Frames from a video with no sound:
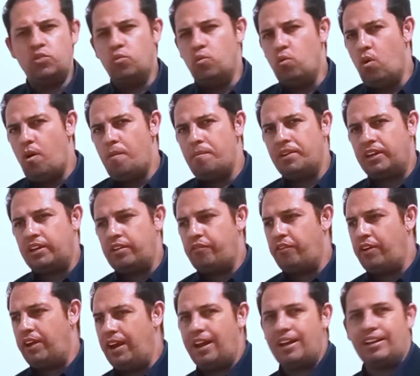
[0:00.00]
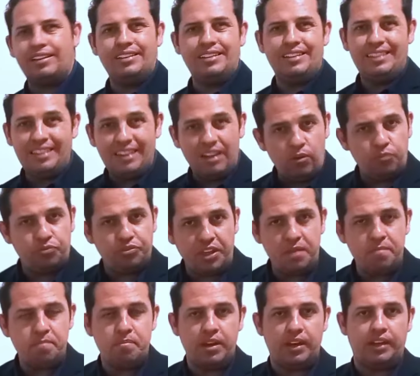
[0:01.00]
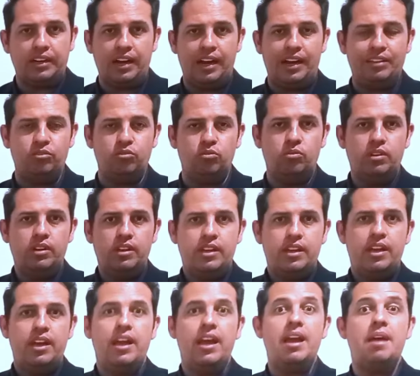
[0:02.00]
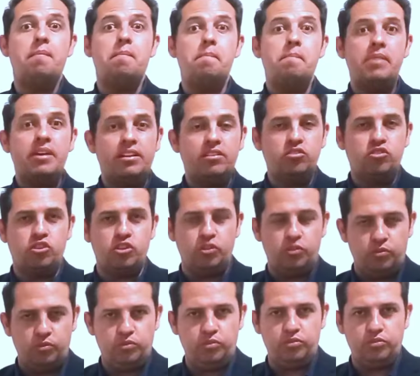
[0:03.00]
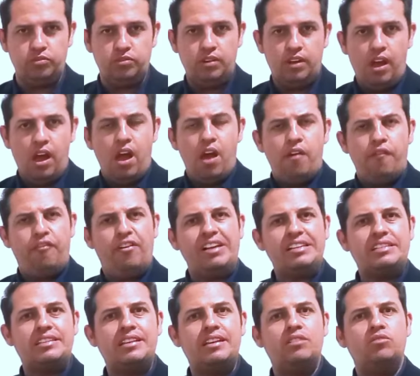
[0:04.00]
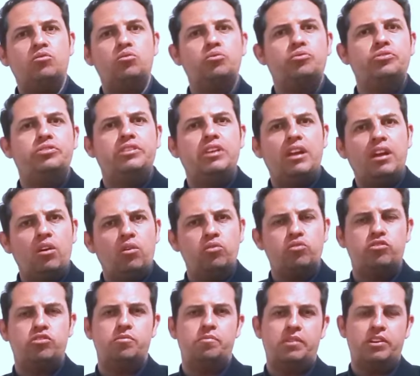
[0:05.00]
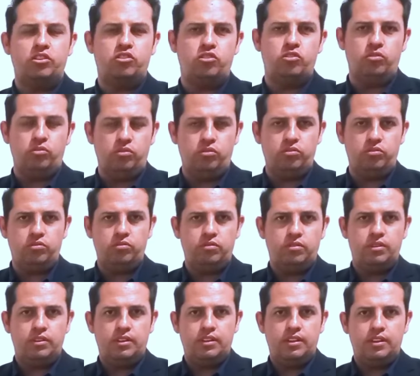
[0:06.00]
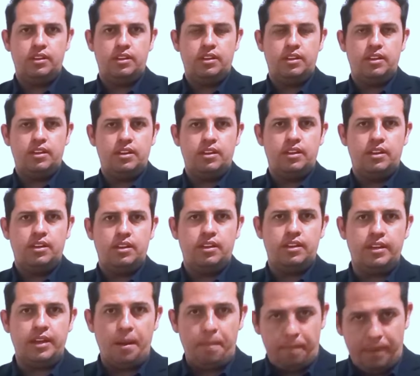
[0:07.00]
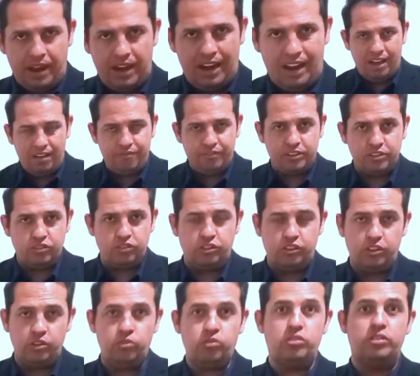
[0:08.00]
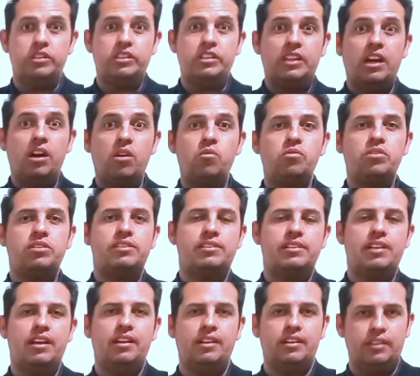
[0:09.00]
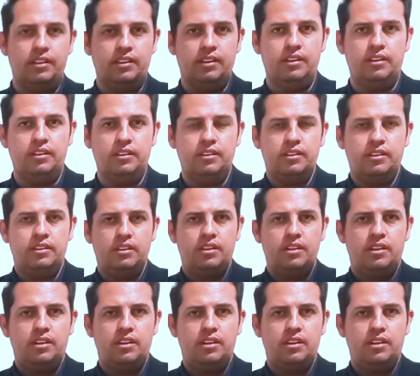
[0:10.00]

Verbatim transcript: E o homem que falar que não tem pecado é mentiroso, fazendo Deus de mentiroso. E a palavra de Deus não está nele.